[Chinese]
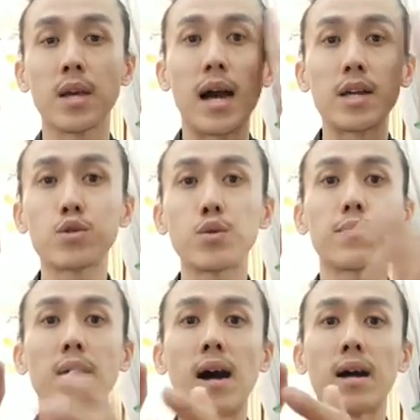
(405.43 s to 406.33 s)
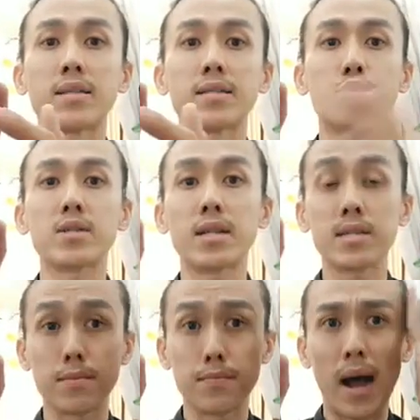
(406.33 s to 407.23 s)
它就会啊就是这样
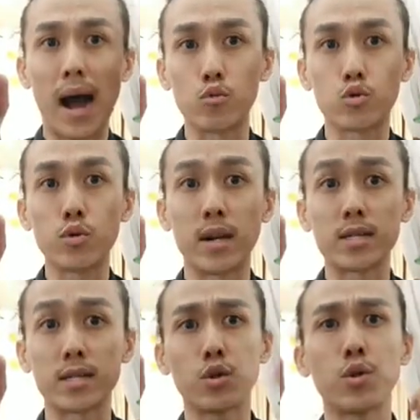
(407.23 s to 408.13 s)
子跑出来样子，所